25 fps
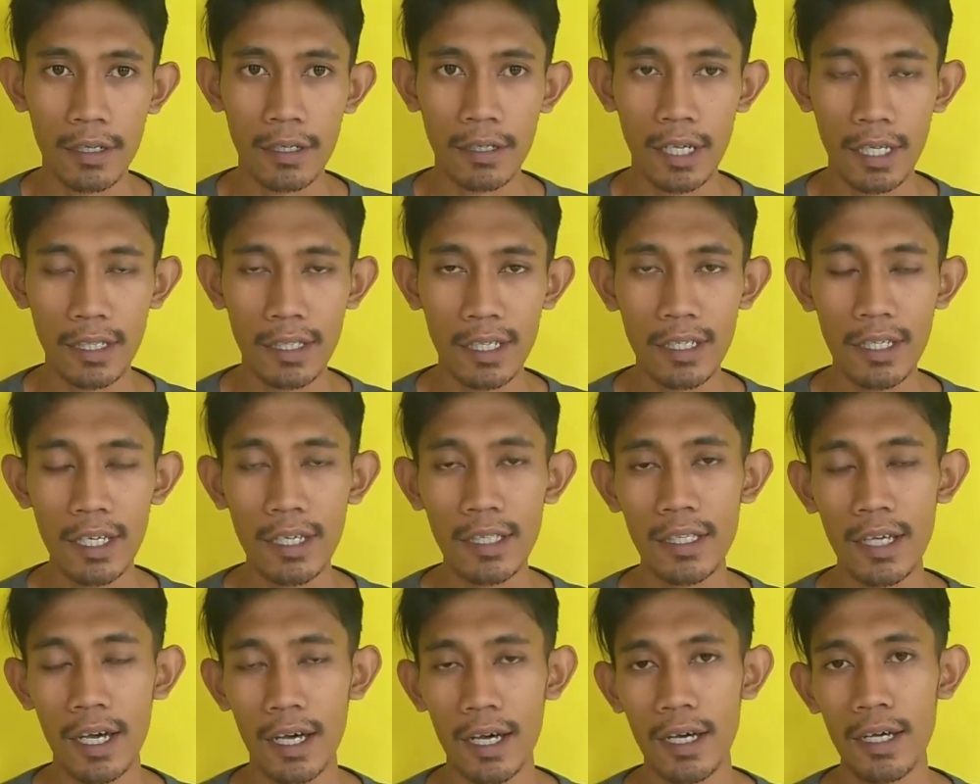dan
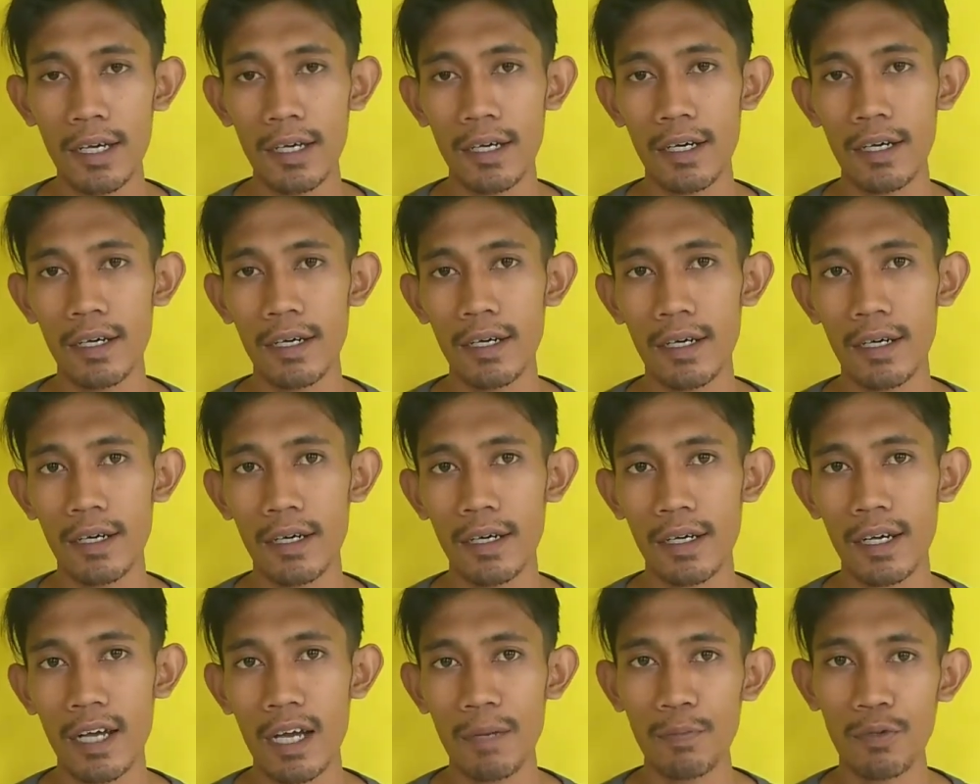ternyata
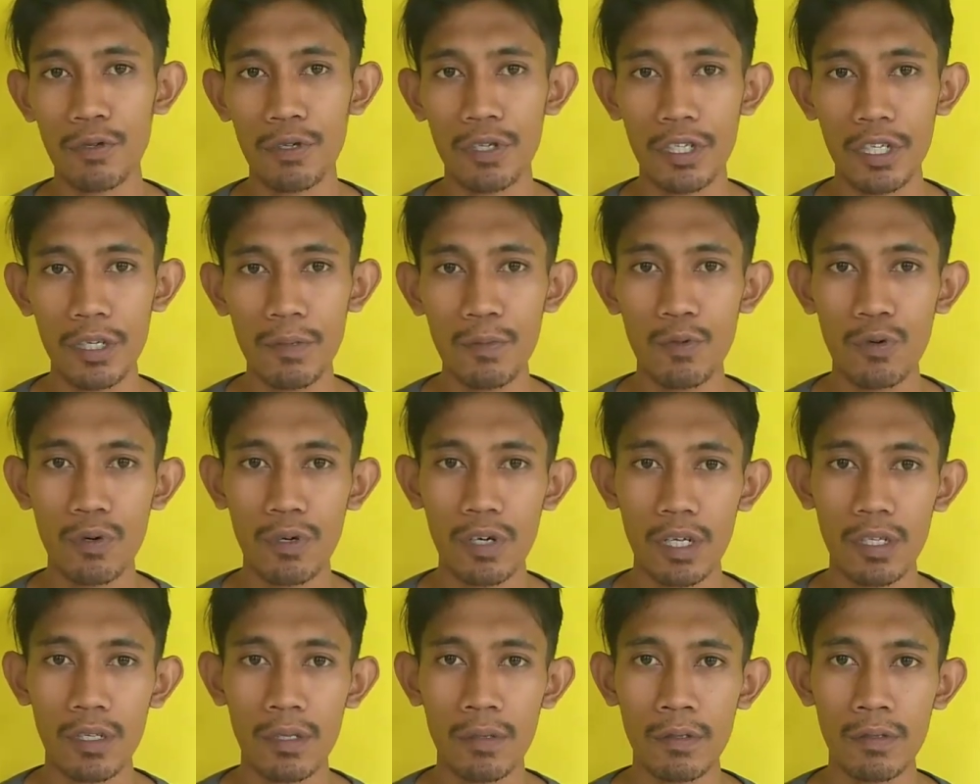uh, kapur ini
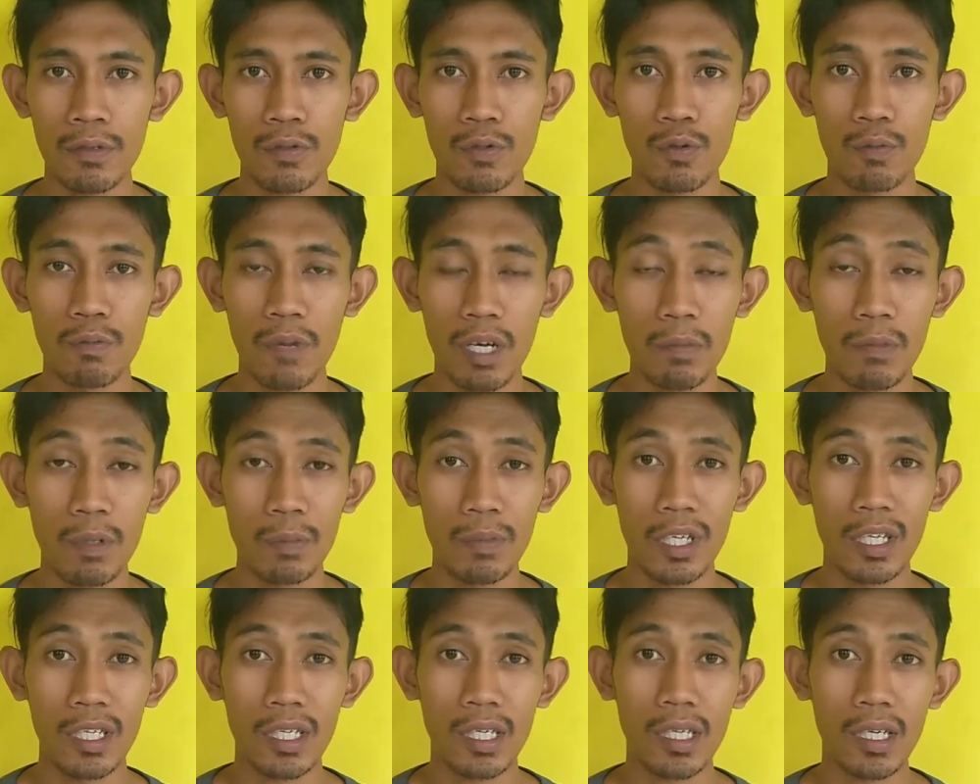bukan cuman
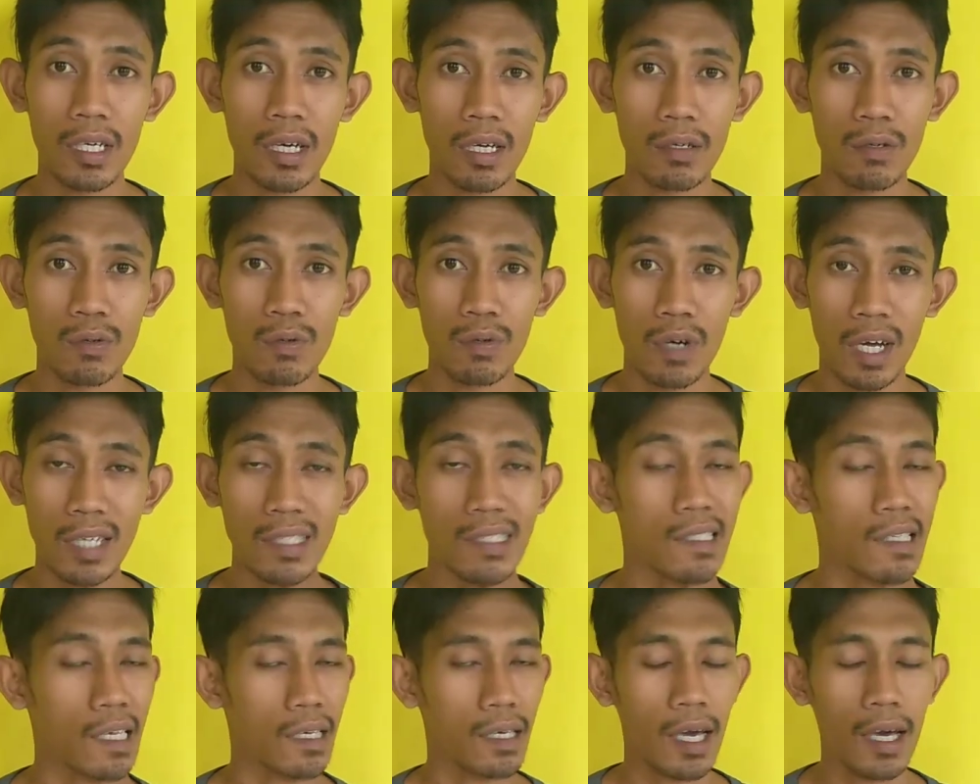memiliki kandungan
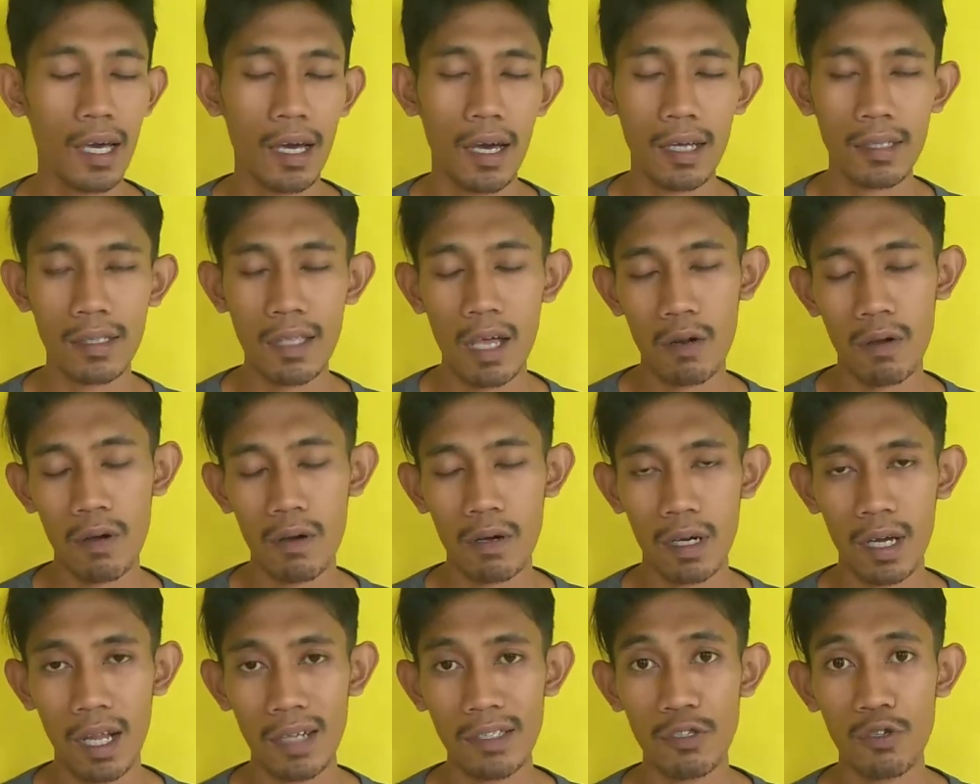Ca
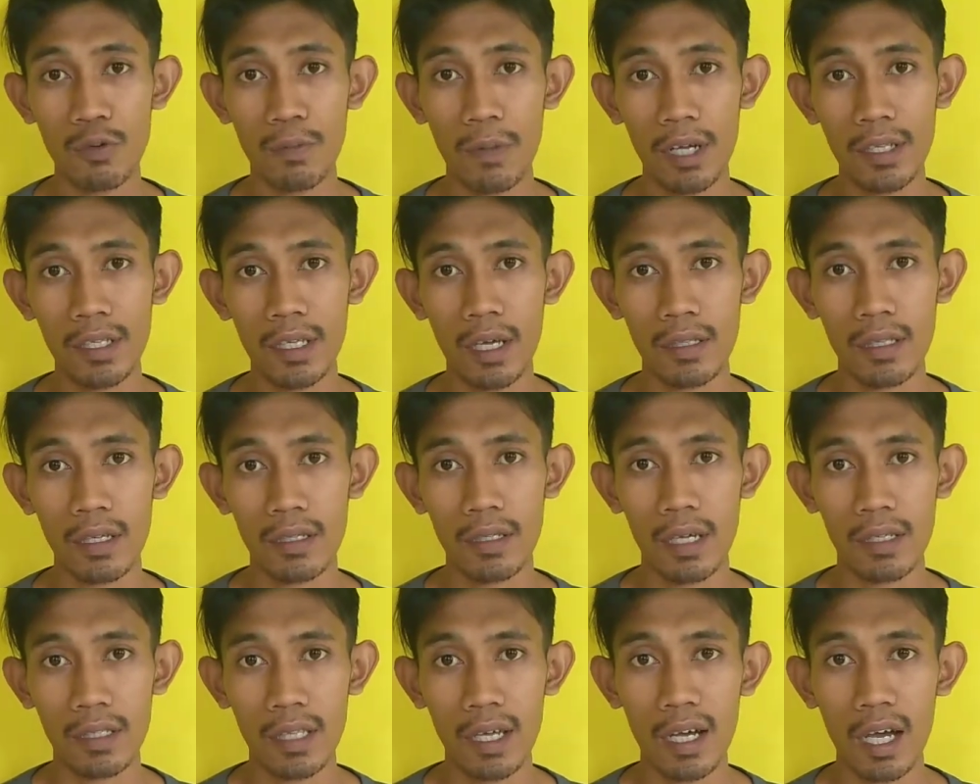atau kalsium aja,
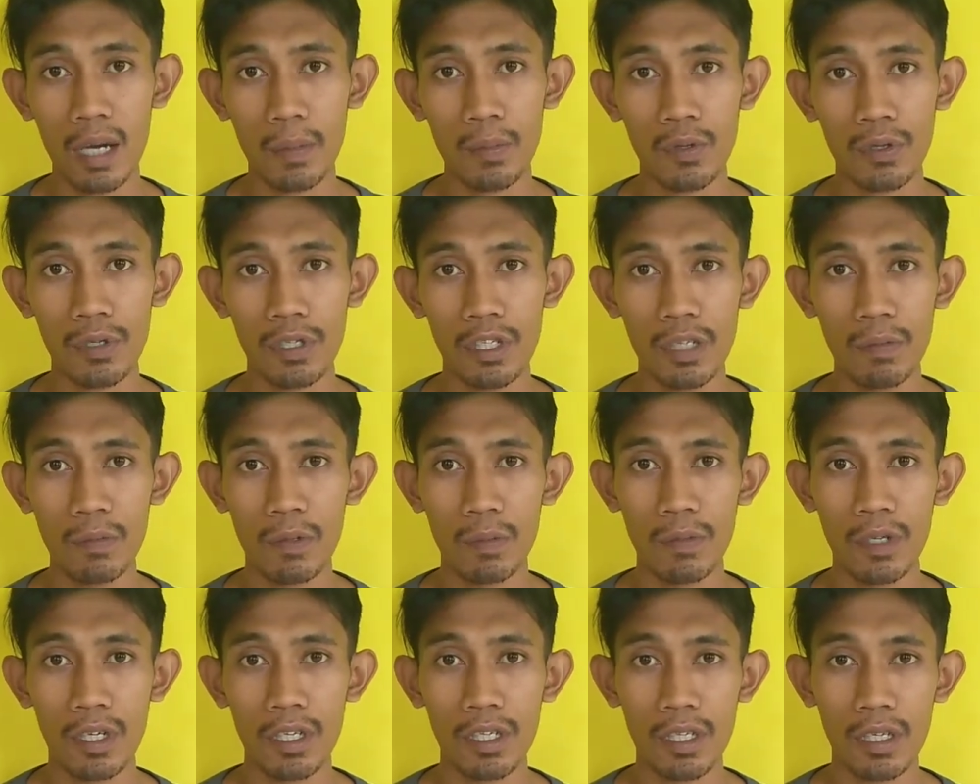ternyata kapur ini
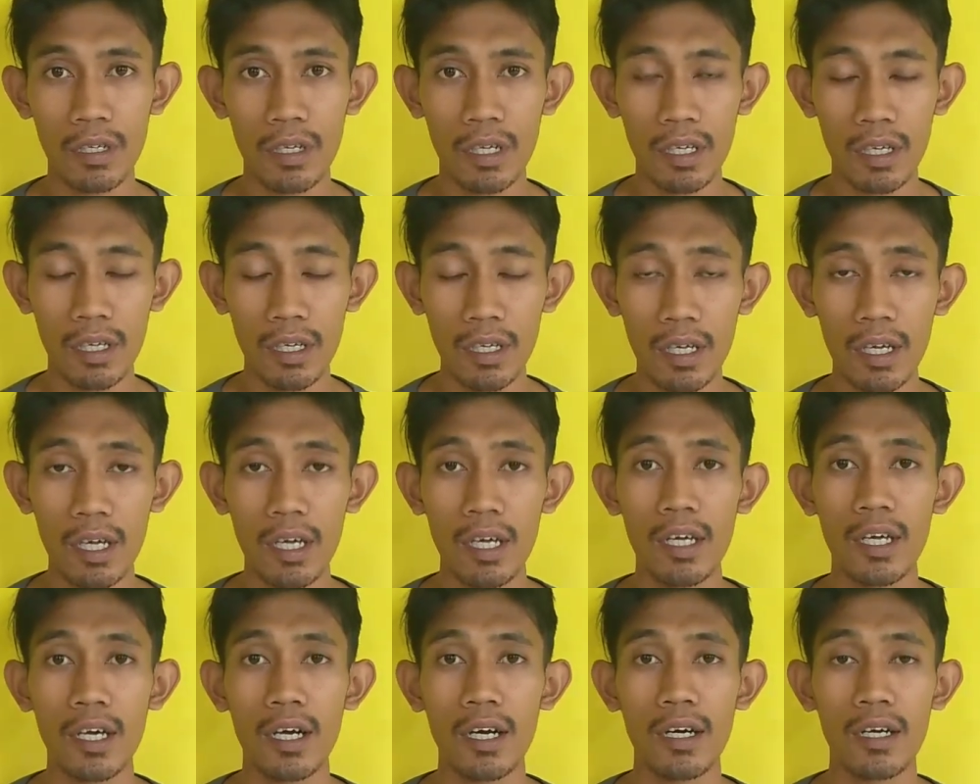memiliki
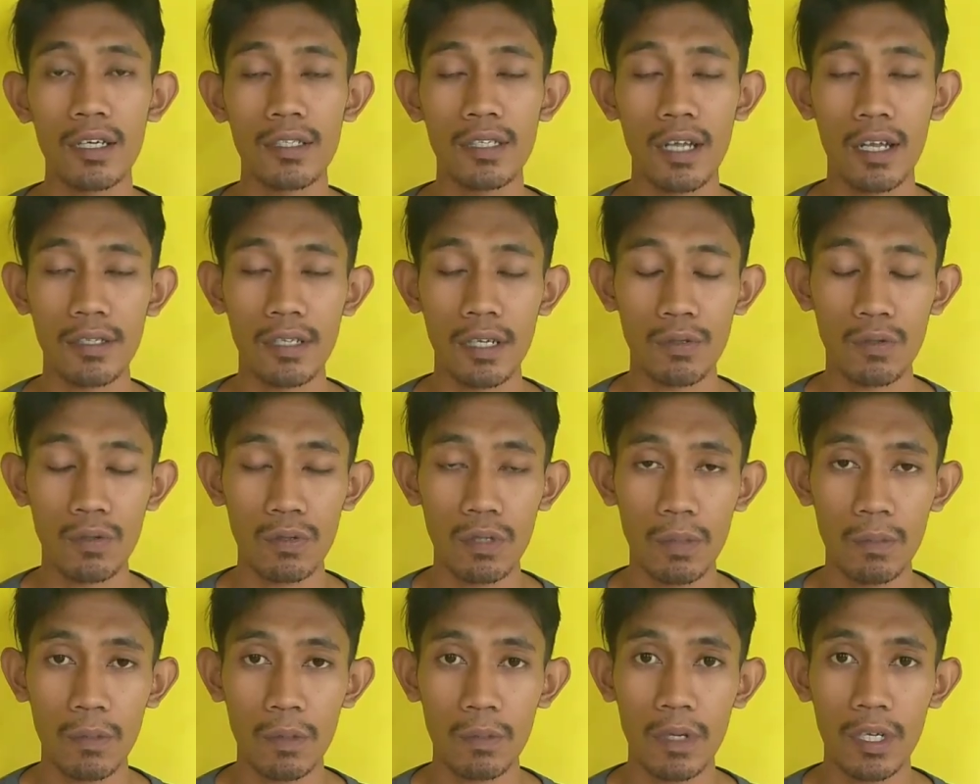uh, salah
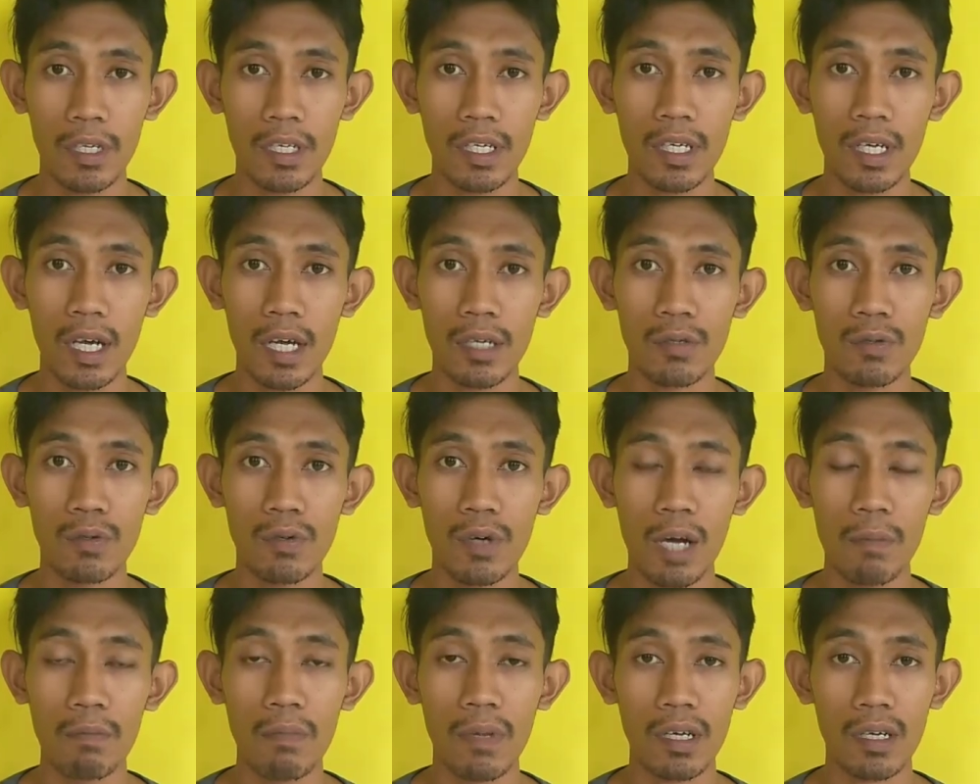satunya memiliki kandungan